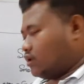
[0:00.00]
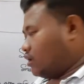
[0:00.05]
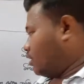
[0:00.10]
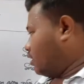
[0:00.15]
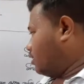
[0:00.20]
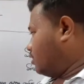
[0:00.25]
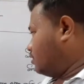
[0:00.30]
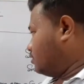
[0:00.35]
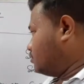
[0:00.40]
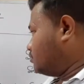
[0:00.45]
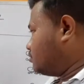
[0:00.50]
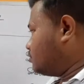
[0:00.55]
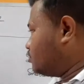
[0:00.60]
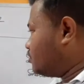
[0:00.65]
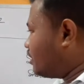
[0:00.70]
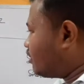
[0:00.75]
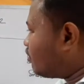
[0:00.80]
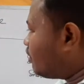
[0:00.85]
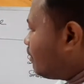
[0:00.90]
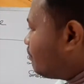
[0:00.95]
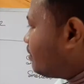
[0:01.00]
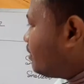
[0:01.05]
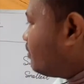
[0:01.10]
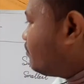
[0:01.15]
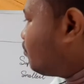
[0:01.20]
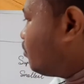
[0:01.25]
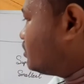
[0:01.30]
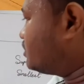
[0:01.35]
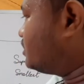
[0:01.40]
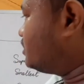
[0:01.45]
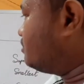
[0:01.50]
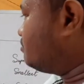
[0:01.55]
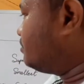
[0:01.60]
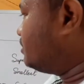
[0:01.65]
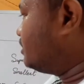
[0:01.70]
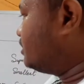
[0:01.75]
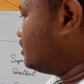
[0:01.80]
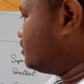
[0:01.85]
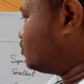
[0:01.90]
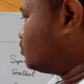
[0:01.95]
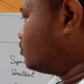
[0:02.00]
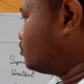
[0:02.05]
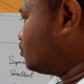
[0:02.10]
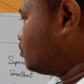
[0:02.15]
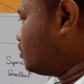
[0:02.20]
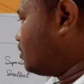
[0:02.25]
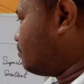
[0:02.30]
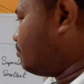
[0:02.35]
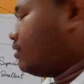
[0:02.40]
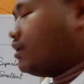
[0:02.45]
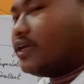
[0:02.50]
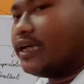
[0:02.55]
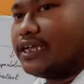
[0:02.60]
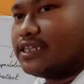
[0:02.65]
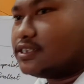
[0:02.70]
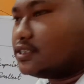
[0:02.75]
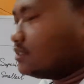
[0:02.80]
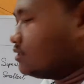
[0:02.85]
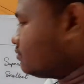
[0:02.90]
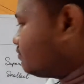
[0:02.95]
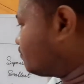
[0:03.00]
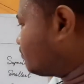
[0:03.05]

হ্যাঁ তো দেখো আমরা পজিটিভ ডিগ্রির সূত্রটা পেয়ে গেছি